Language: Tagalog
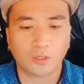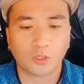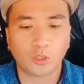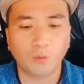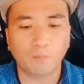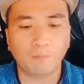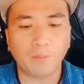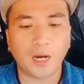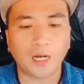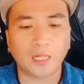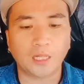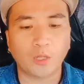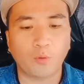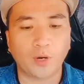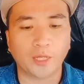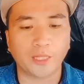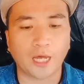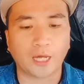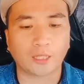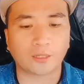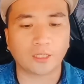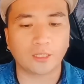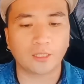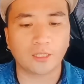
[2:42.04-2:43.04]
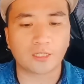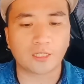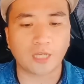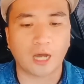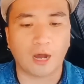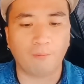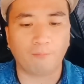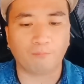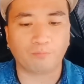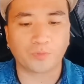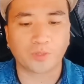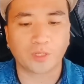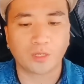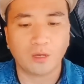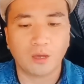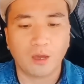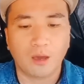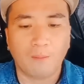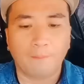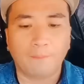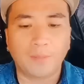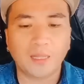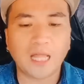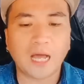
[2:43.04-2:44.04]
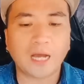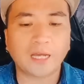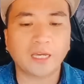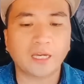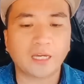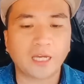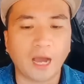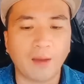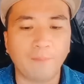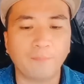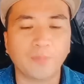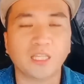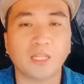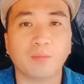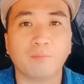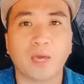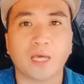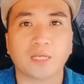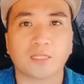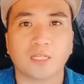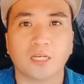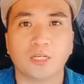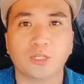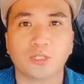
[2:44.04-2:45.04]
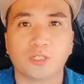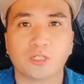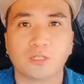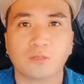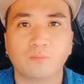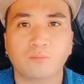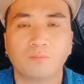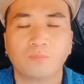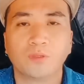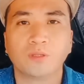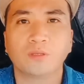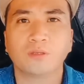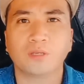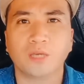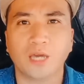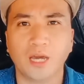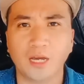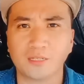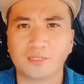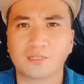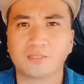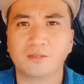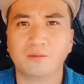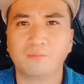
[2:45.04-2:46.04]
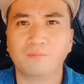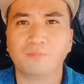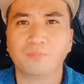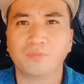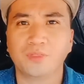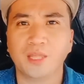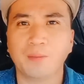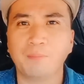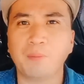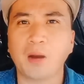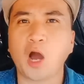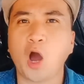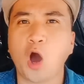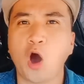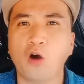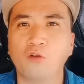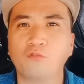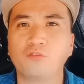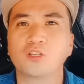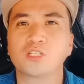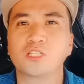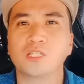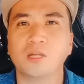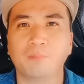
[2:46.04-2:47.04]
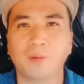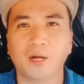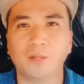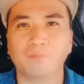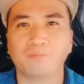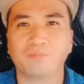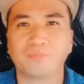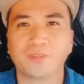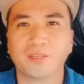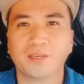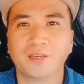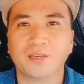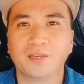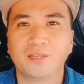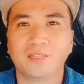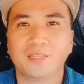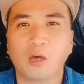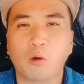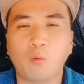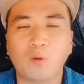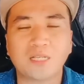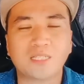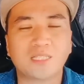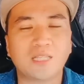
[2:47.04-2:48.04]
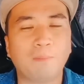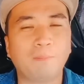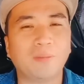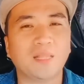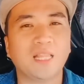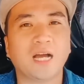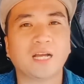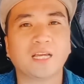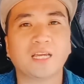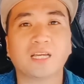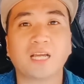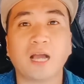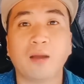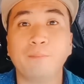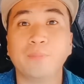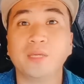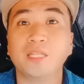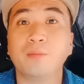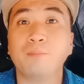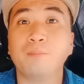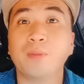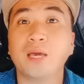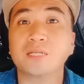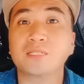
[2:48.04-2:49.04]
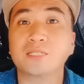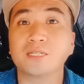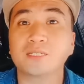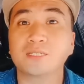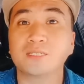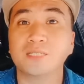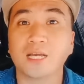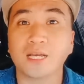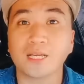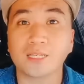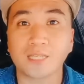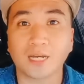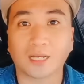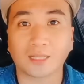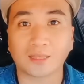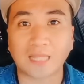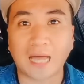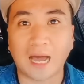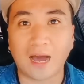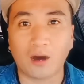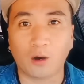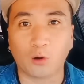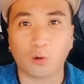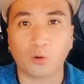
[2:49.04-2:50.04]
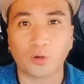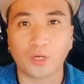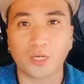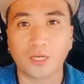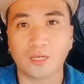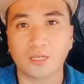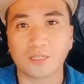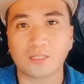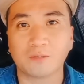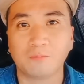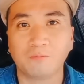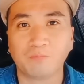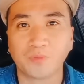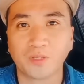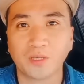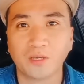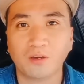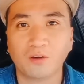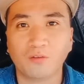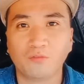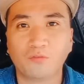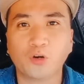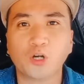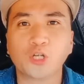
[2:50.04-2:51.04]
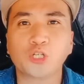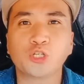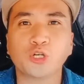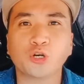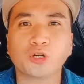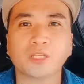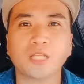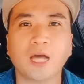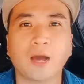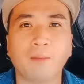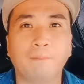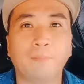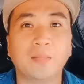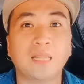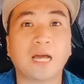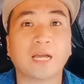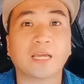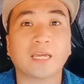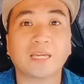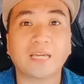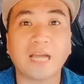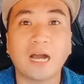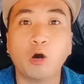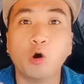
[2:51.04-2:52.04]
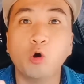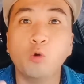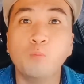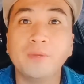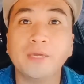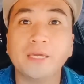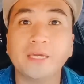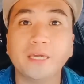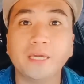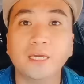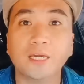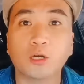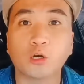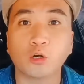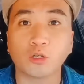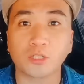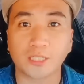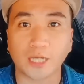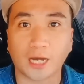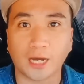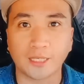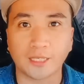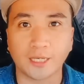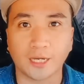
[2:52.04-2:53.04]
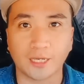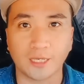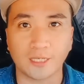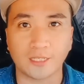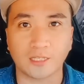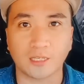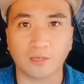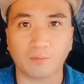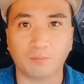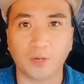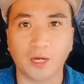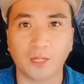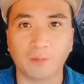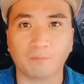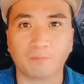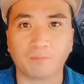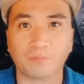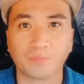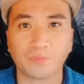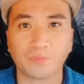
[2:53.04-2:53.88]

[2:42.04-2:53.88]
Yung pangalawa natin is um, palagi kang mini-message. Yes? Napaka-obvious naman. Na once na palagi kang mini-message ng isang tao is for sure na palagi kang umiikot sa kanyang isipan